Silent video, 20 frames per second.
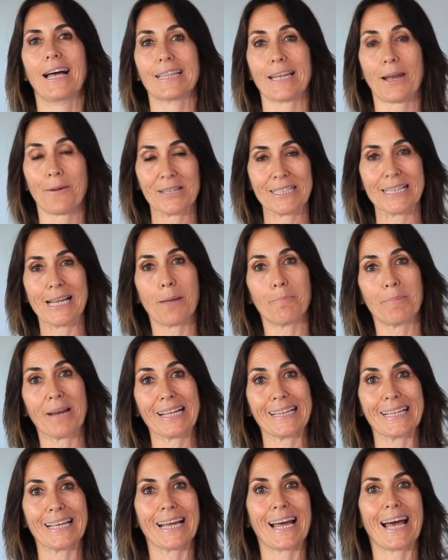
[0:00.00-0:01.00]
A través de la
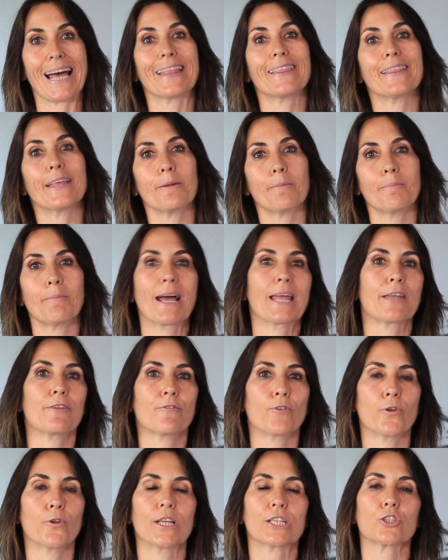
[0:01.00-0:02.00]
práctica del
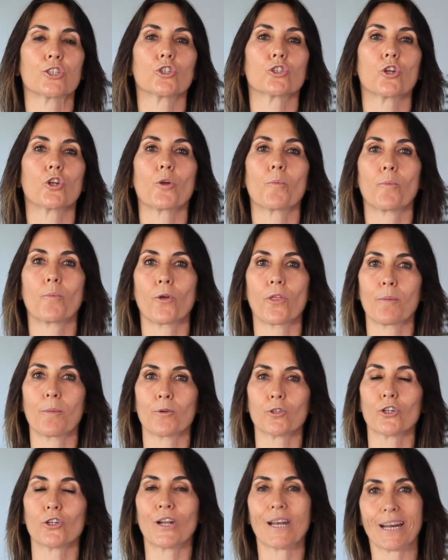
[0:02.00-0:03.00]
mindfulness no solo
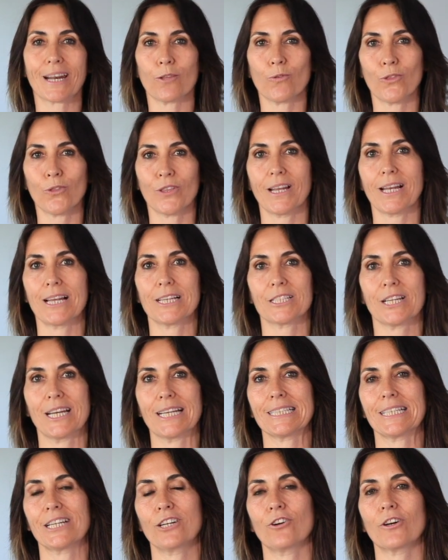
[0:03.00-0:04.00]
podemos reducir el
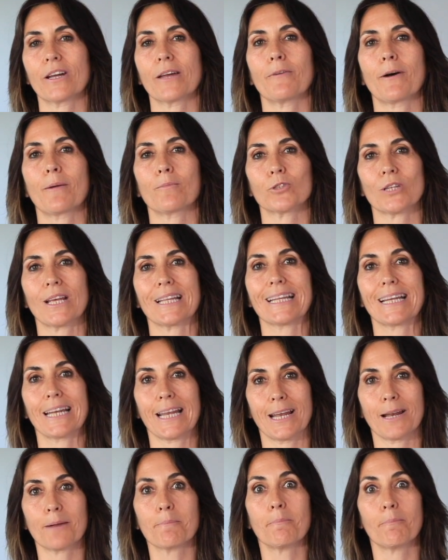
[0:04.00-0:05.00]
estrés, sino que vamos a
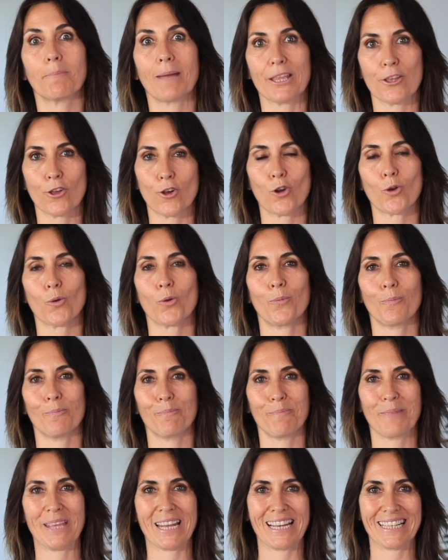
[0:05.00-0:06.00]
tener mayor
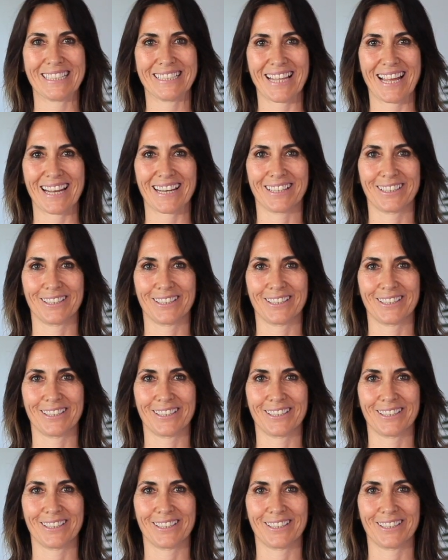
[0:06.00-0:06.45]
bienestar.